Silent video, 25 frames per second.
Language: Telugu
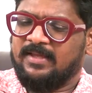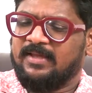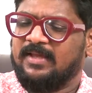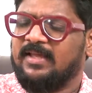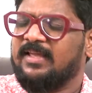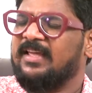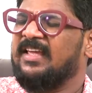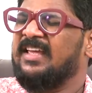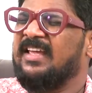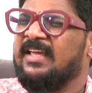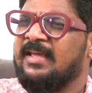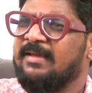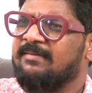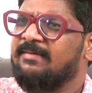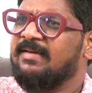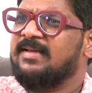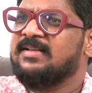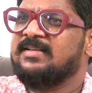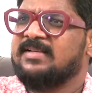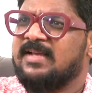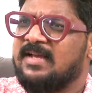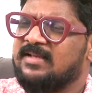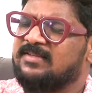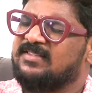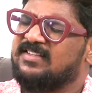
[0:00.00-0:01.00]
ఇక
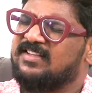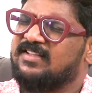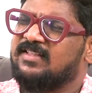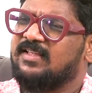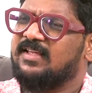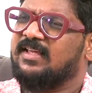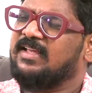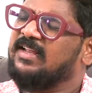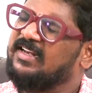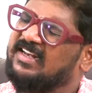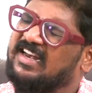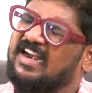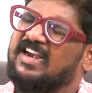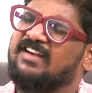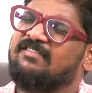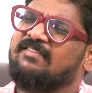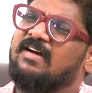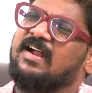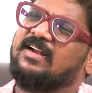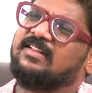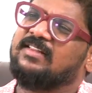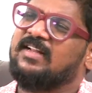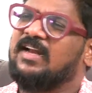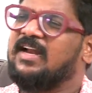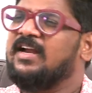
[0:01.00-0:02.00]
ఏమేం చేస్తుంది ఇట్లాంటి
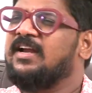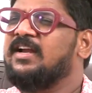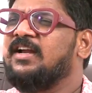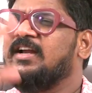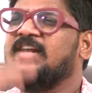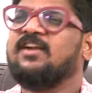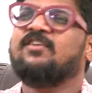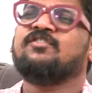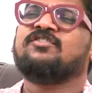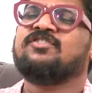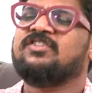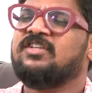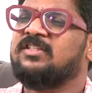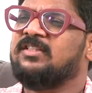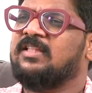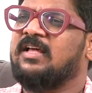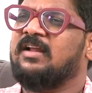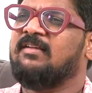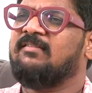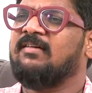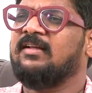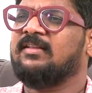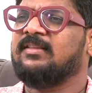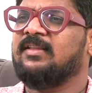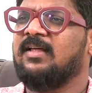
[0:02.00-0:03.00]
వార్తలు అన్నీ వచ్చిన
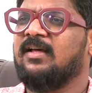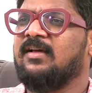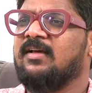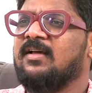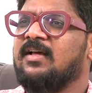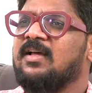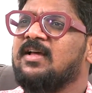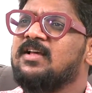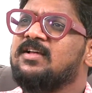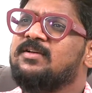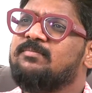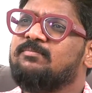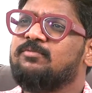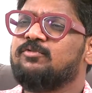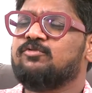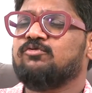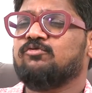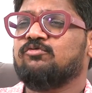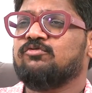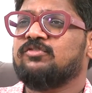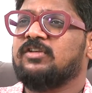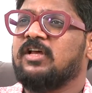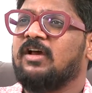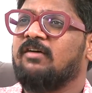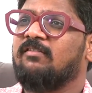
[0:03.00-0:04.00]
తర్వాత ఇప్పుడు
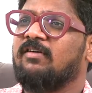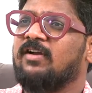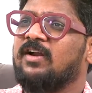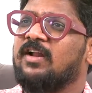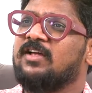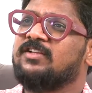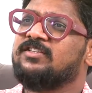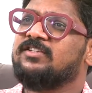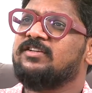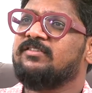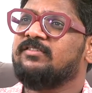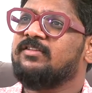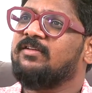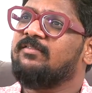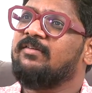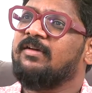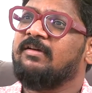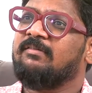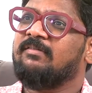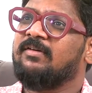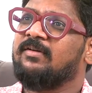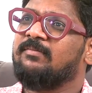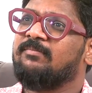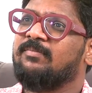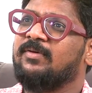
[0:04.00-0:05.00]
చూసావా నా జీవితం
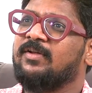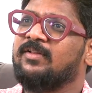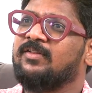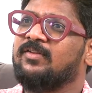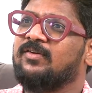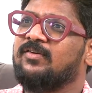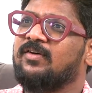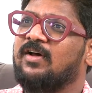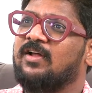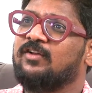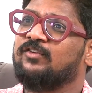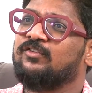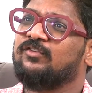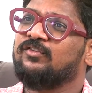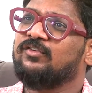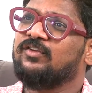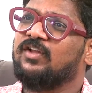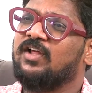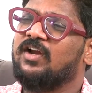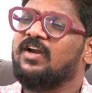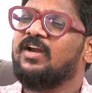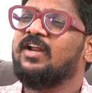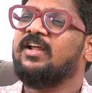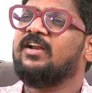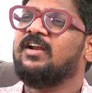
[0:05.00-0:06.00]
ఏమైపోయిందో
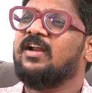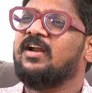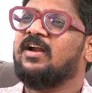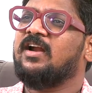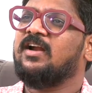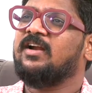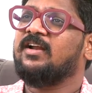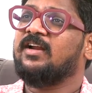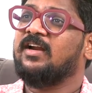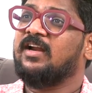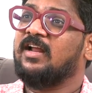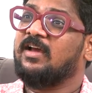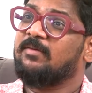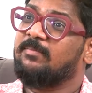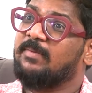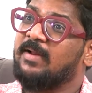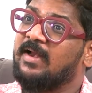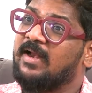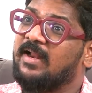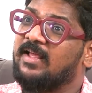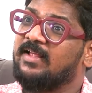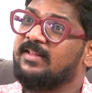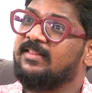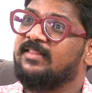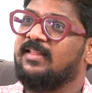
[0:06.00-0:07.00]
అందరు నీకు నన్ను అంటే నాకు
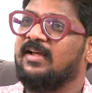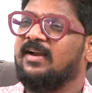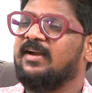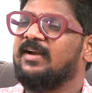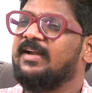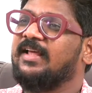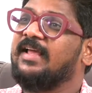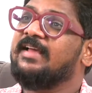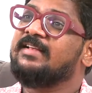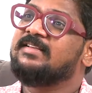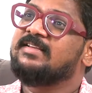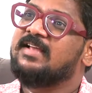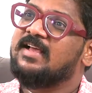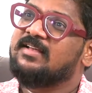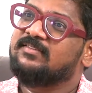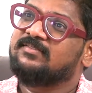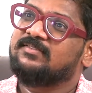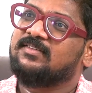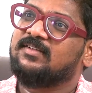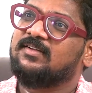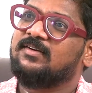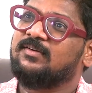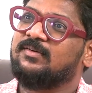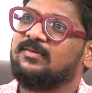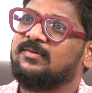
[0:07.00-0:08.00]
పెళ్ళి అయితే అంటే ఏం
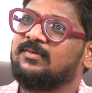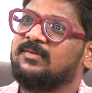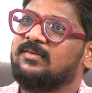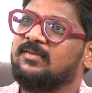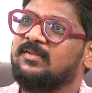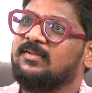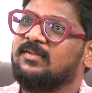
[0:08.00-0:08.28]
చేస్తారు